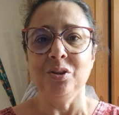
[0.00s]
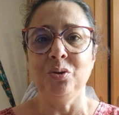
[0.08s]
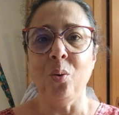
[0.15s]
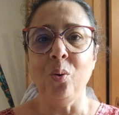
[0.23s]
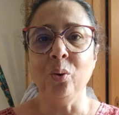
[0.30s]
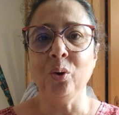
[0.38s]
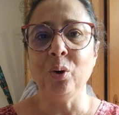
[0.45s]

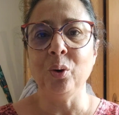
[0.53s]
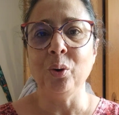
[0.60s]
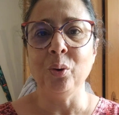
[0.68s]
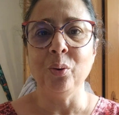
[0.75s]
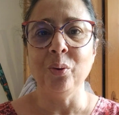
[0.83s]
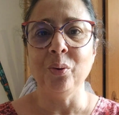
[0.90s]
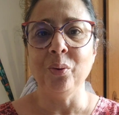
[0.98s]
Donc,
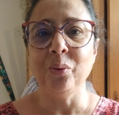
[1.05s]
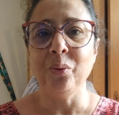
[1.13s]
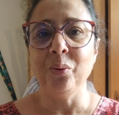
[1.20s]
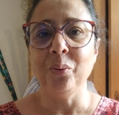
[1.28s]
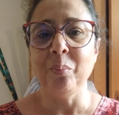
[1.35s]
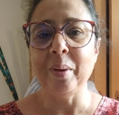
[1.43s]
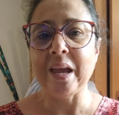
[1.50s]

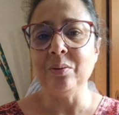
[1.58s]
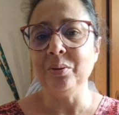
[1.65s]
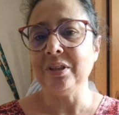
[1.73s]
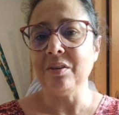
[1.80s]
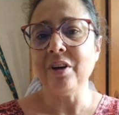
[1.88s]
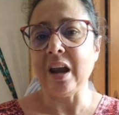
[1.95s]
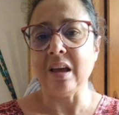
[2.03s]
euh, bah
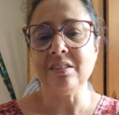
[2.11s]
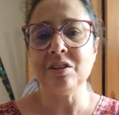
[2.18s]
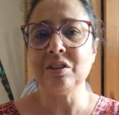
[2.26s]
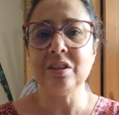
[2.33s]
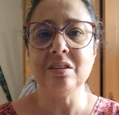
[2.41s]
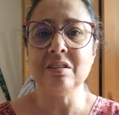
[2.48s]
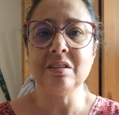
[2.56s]
écoutez, voilà, c'est